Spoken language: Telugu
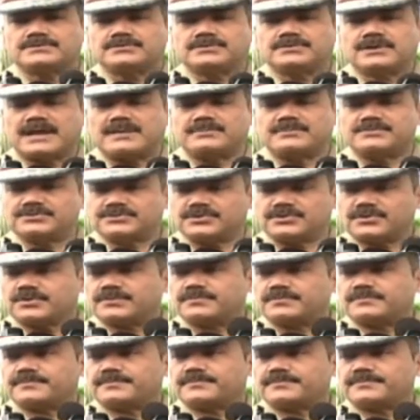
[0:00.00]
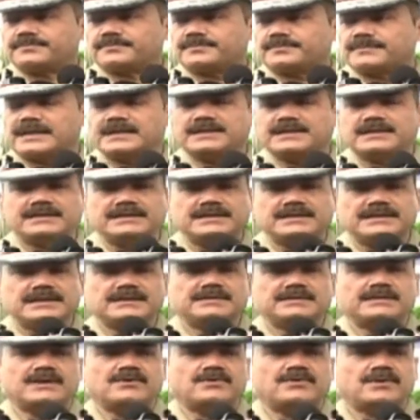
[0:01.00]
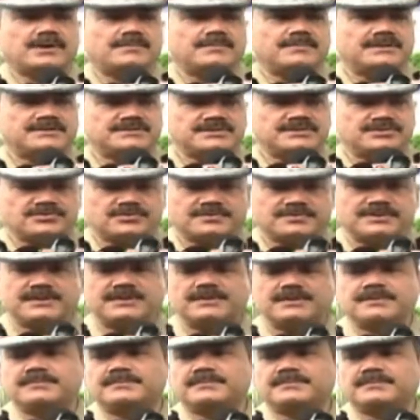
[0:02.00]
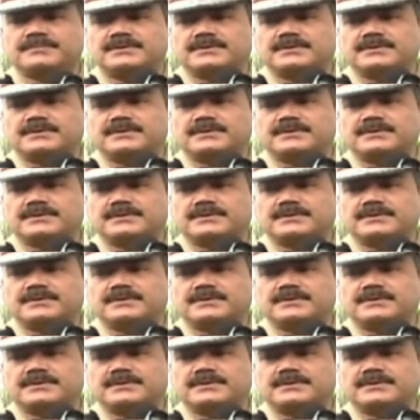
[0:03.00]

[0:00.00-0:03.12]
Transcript: సో ఐఎమ్ షూర్ దట్ ఇది ఎంత ఒక మంచి శుభదినం